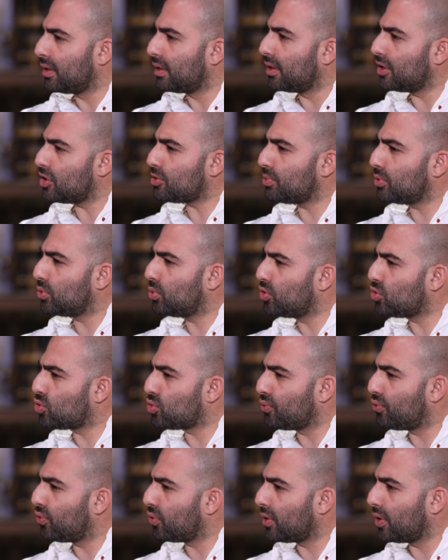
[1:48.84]
ليش بدهم
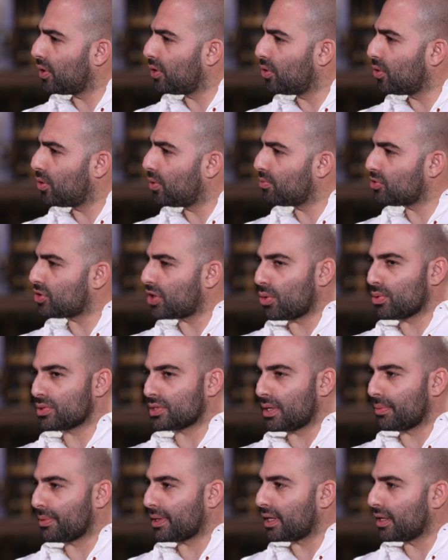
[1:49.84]
يشوفوا كل يوم
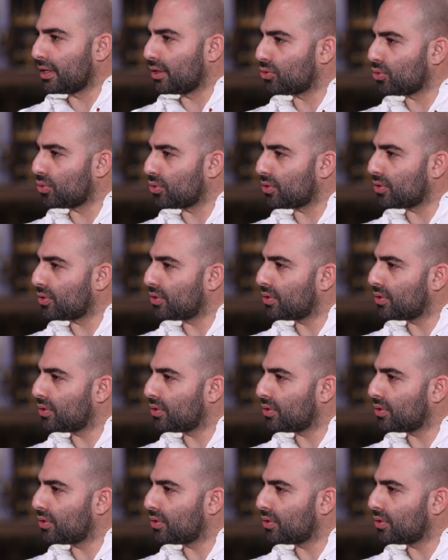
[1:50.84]
جوزها بخلقتهم